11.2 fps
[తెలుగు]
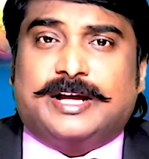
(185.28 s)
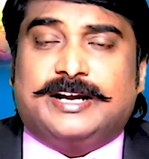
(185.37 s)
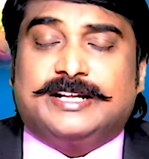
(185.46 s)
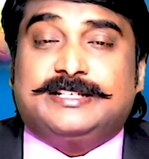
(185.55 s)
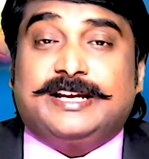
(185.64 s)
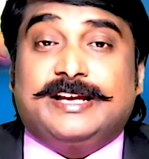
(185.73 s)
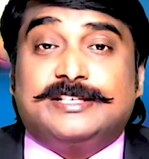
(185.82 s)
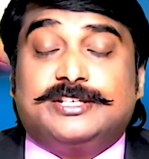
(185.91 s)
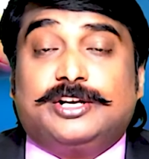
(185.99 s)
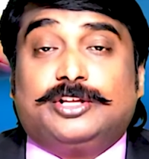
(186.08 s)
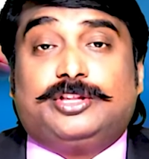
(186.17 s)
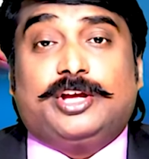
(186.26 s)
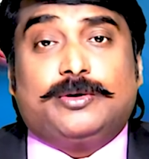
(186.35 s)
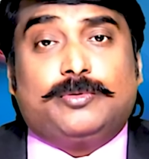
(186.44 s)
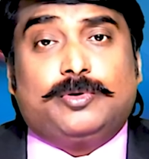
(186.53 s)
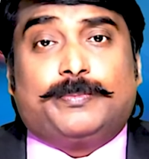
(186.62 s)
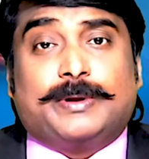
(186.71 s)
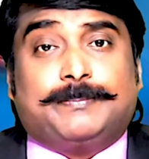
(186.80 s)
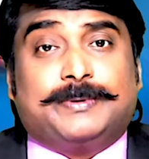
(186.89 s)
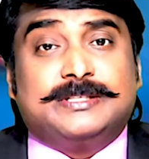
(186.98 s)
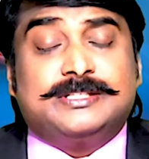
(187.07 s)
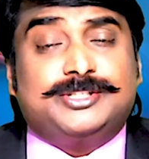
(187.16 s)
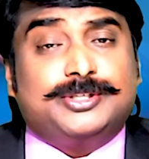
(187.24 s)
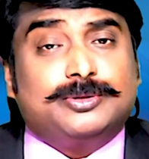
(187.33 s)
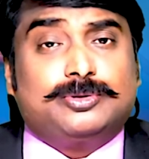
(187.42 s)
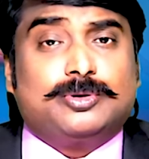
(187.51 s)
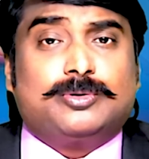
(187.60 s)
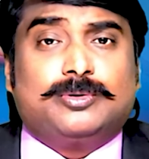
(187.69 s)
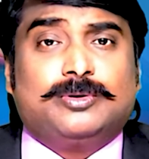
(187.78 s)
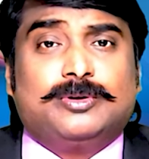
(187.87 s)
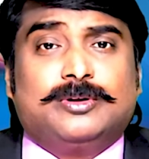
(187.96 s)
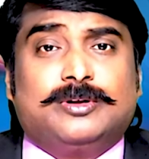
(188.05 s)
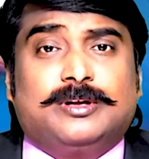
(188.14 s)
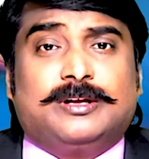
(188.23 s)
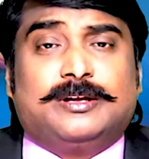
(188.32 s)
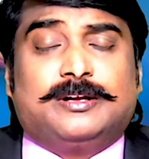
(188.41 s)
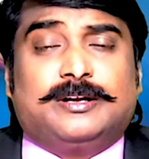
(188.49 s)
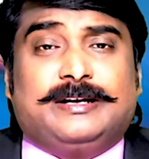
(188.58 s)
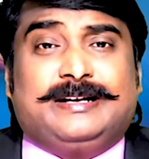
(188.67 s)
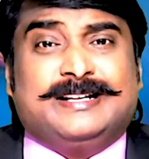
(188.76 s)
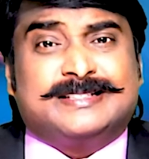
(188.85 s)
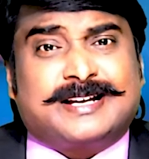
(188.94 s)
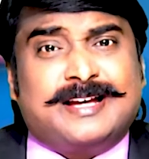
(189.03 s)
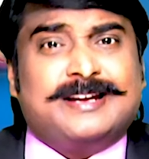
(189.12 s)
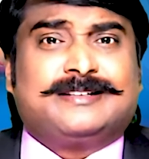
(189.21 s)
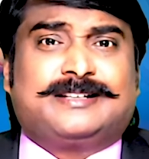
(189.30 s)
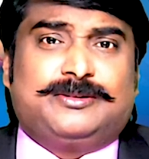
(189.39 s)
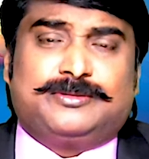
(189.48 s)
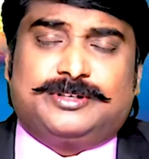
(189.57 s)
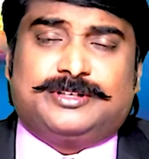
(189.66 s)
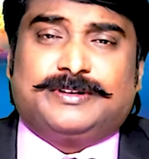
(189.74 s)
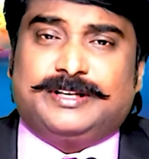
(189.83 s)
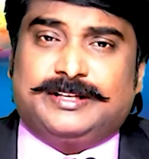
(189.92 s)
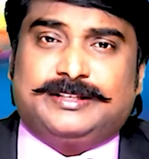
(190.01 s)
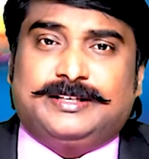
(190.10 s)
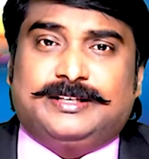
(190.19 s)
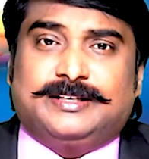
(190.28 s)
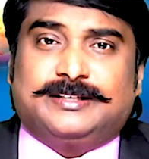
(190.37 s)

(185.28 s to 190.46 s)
దాన్ని చేసిన దేవుడు ప్రపంచంతో డిస్కనెక్ట్ అయి ఉండటం అనేది